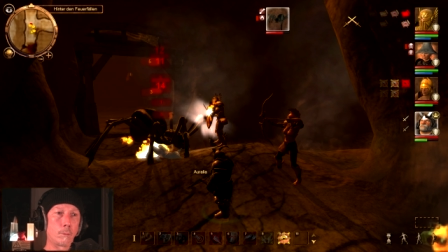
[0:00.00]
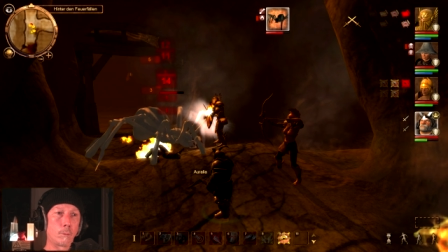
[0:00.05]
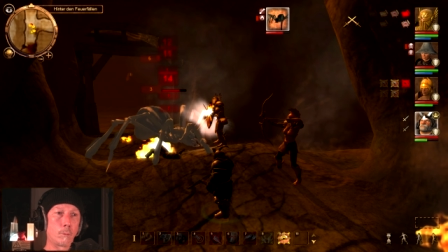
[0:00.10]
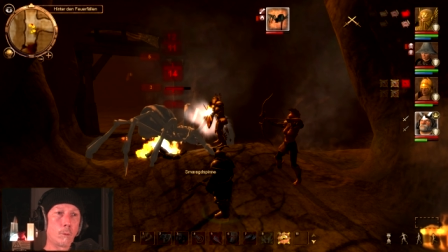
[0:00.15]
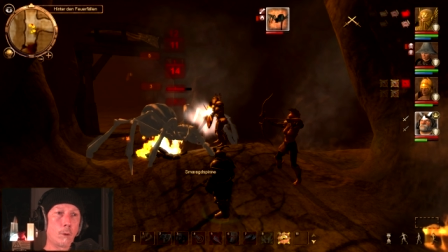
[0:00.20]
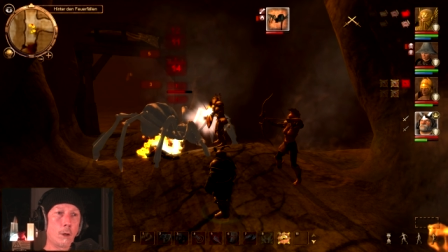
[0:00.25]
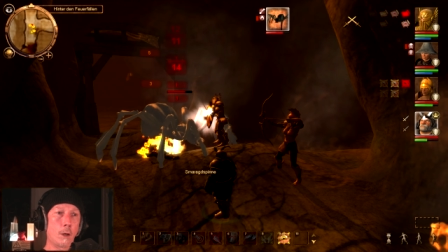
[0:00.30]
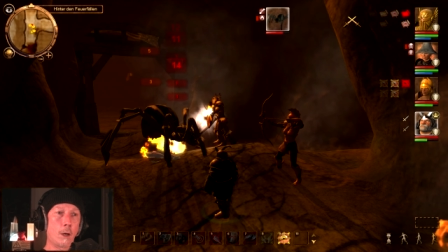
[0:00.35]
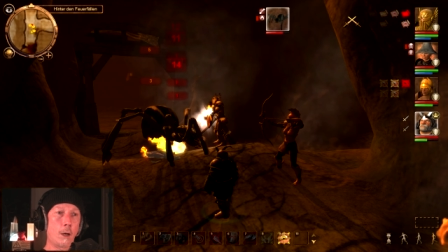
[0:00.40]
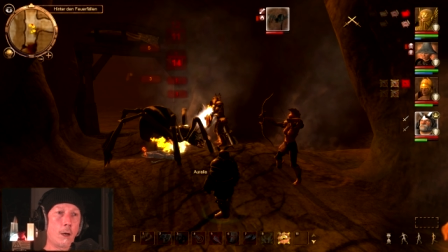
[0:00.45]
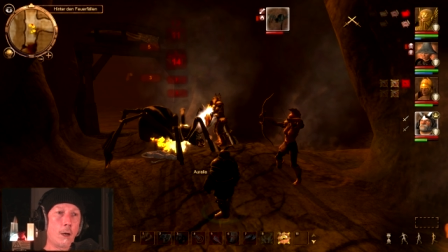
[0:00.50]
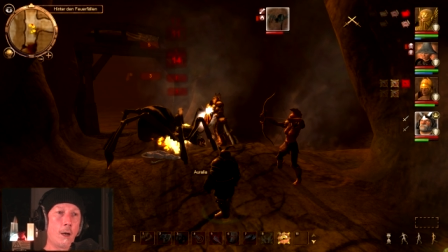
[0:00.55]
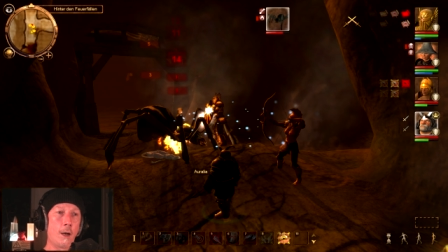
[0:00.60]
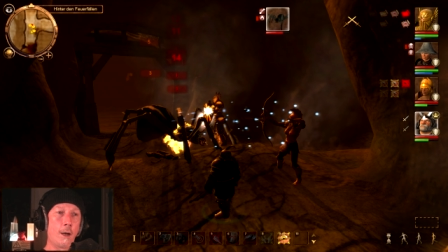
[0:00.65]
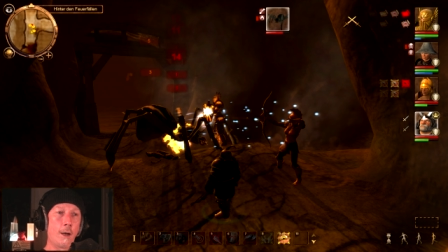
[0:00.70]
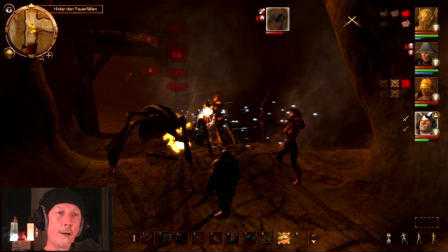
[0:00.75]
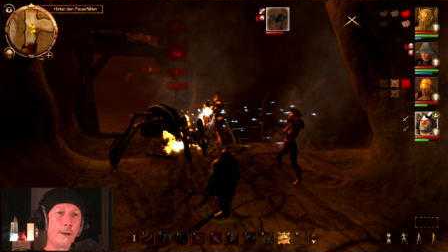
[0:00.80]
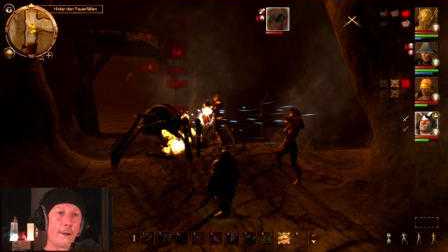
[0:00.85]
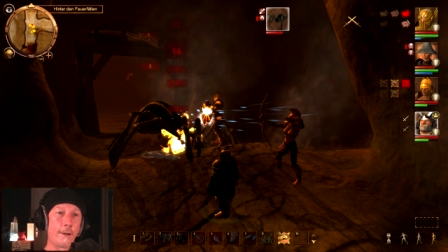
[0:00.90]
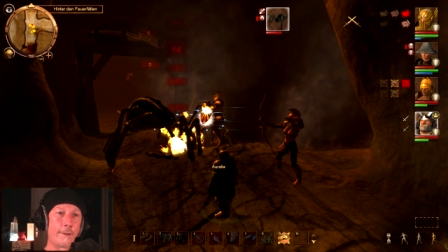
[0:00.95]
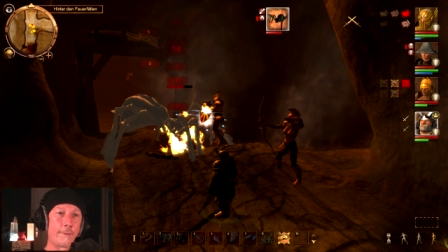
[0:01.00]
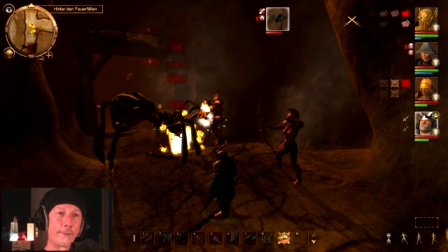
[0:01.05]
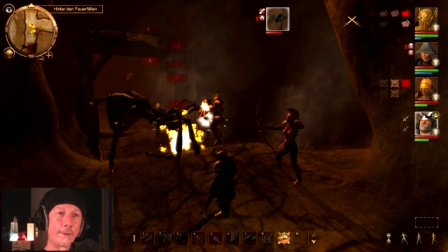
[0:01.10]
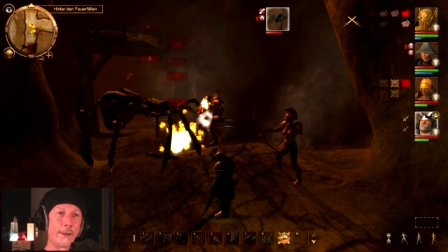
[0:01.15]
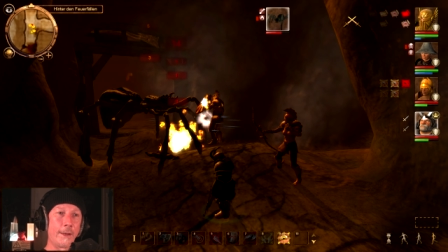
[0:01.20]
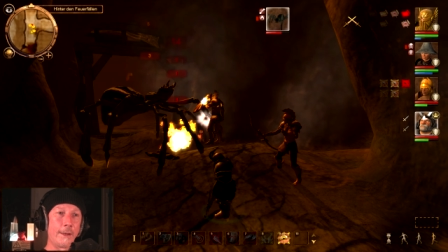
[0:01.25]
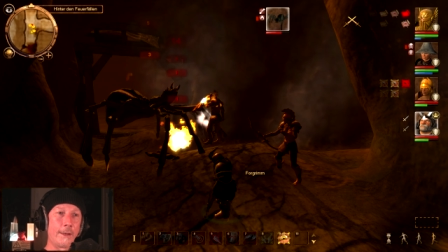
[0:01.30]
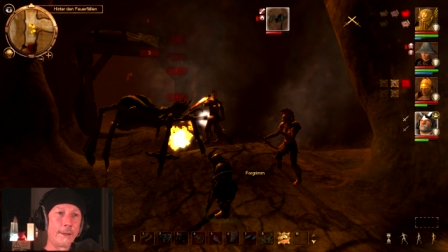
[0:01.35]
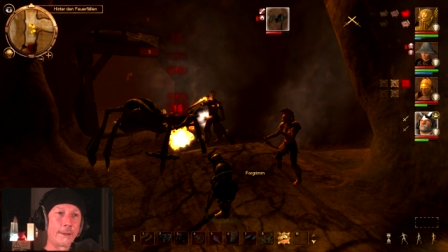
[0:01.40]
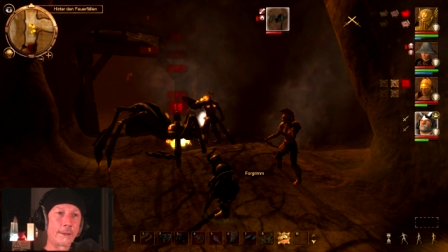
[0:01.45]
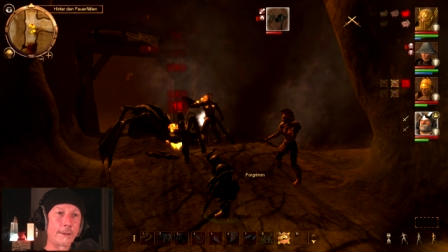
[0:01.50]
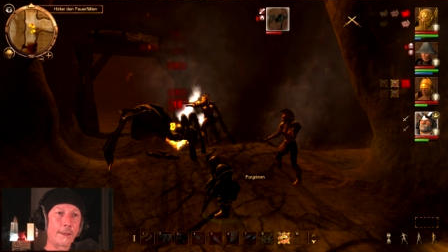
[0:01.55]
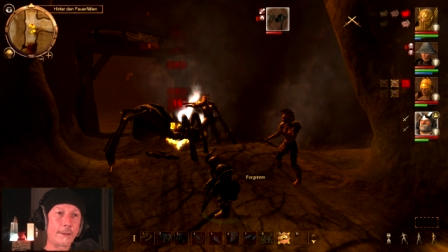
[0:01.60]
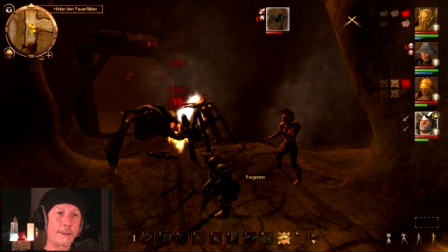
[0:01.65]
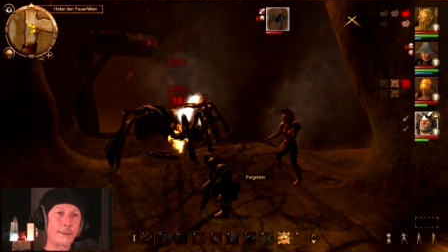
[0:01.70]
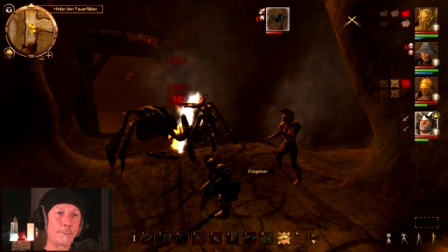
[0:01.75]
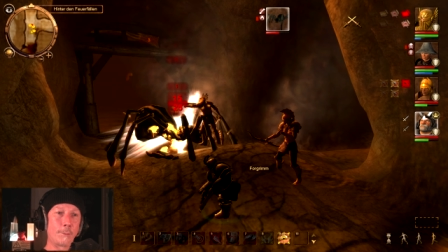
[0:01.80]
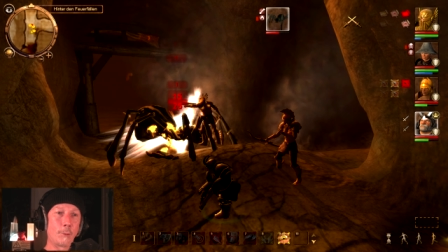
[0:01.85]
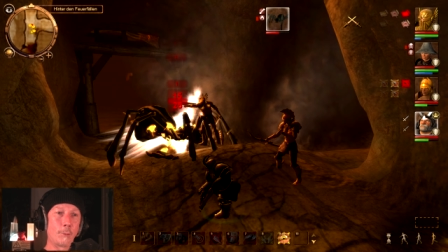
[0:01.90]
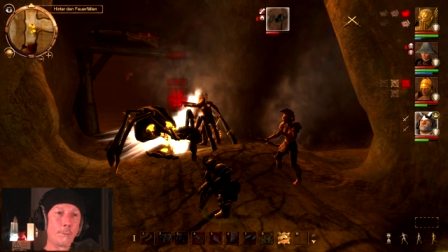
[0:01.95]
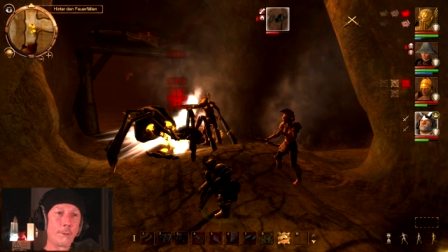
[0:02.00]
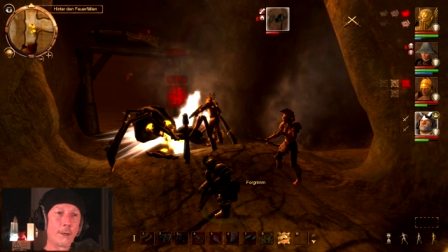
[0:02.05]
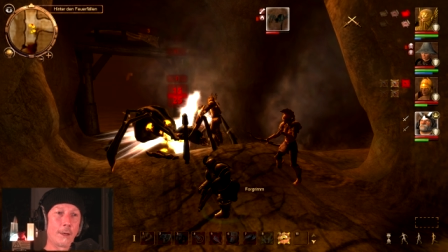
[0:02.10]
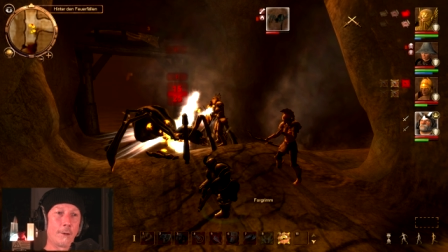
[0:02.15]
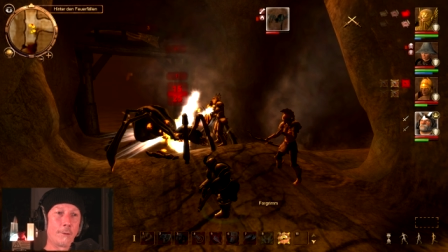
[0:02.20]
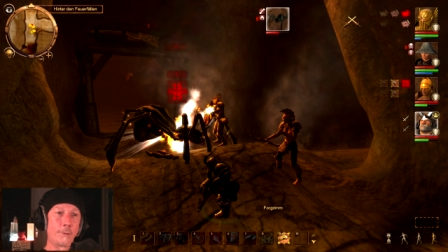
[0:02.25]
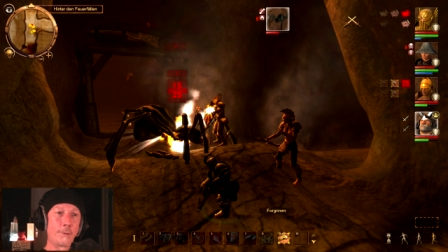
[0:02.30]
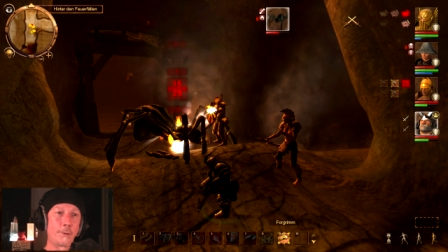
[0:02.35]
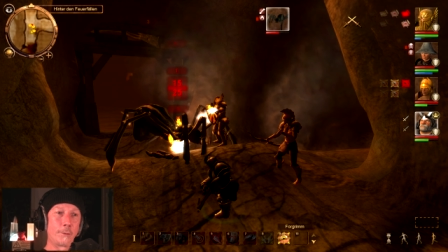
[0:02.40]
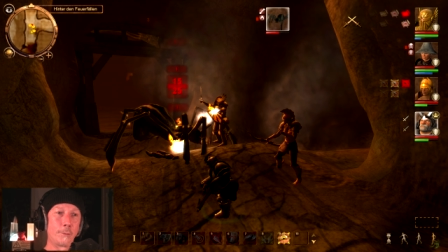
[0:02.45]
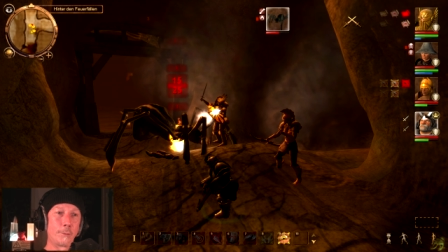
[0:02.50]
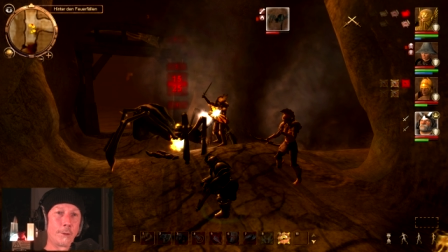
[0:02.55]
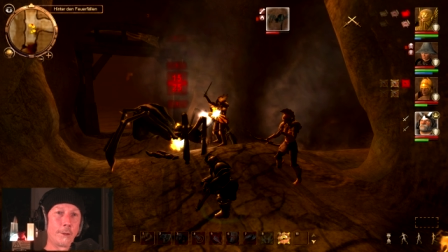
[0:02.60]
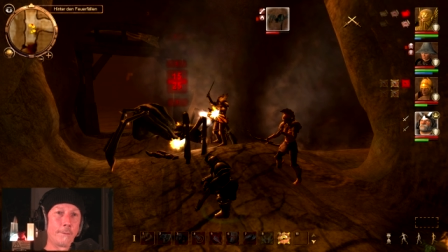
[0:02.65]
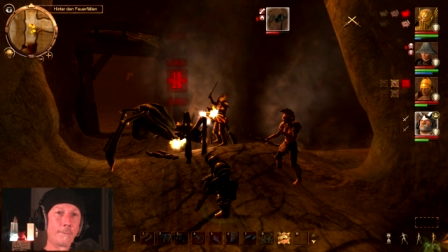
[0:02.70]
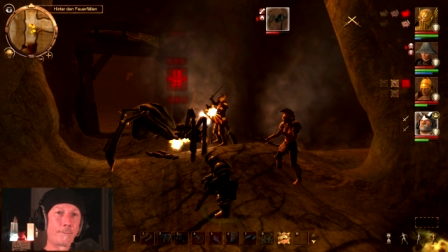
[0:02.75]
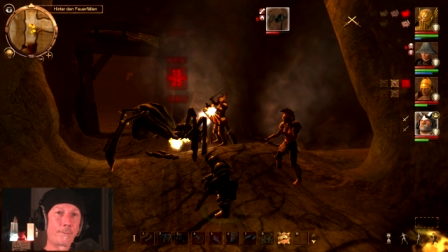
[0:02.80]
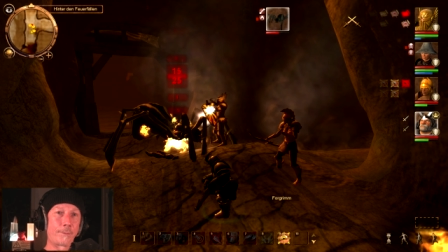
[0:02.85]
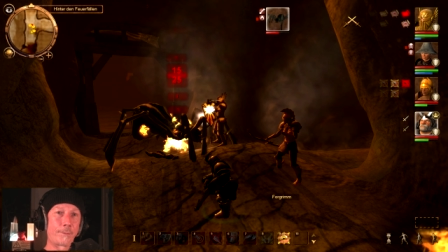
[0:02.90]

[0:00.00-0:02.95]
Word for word: Boah. Gleich erstmal umgehauen, die Gute.